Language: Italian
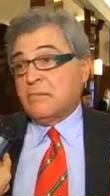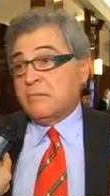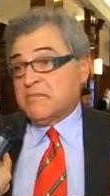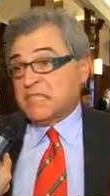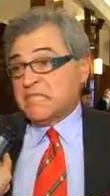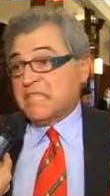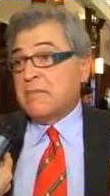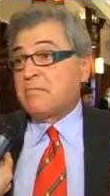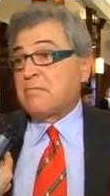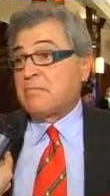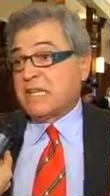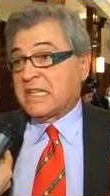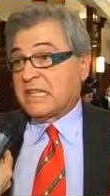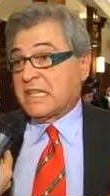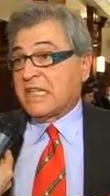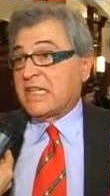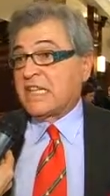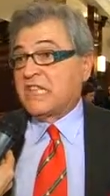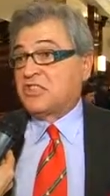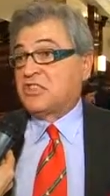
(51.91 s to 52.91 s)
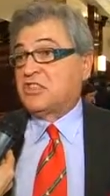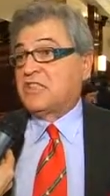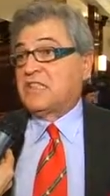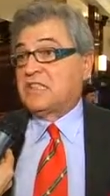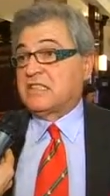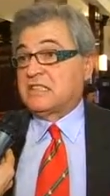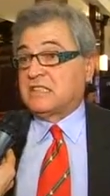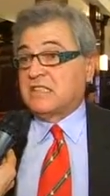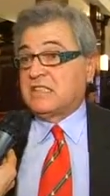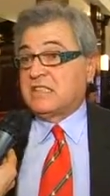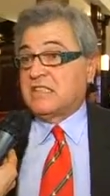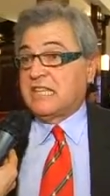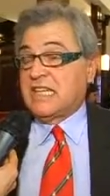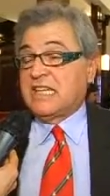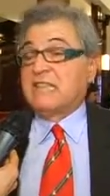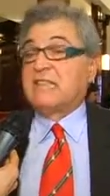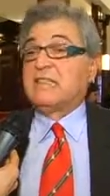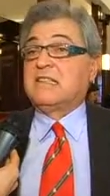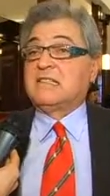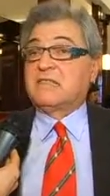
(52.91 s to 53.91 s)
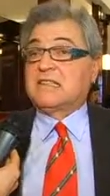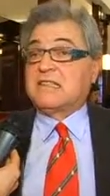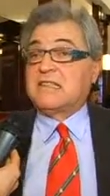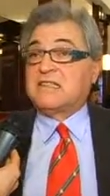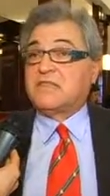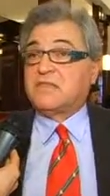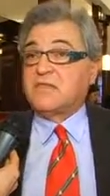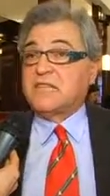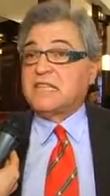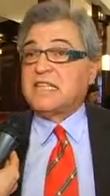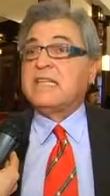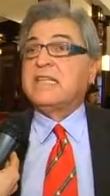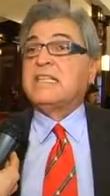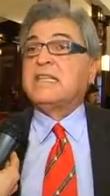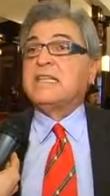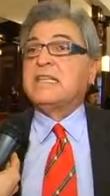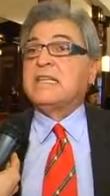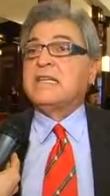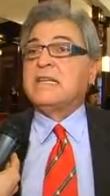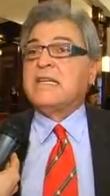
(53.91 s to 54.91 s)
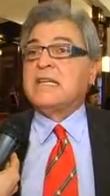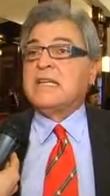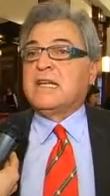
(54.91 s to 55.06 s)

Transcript: se per crescita si intende trasferire